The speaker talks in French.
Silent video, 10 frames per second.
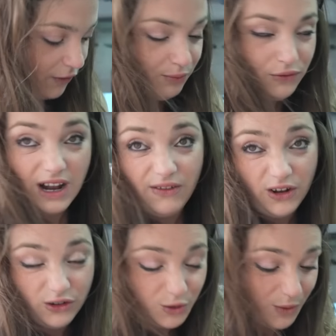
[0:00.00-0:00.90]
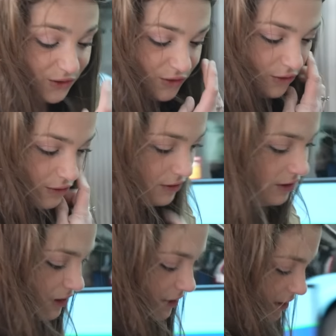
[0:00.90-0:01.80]
peuvent plus la vendre. Je pense que
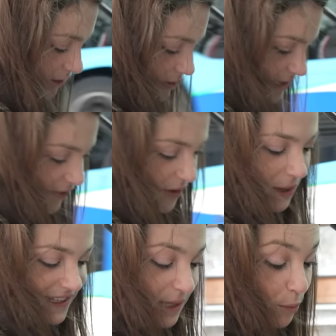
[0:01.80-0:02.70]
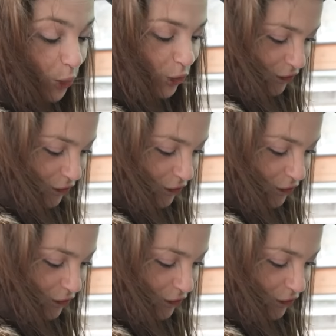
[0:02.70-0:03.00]
ça fait pas assez beau.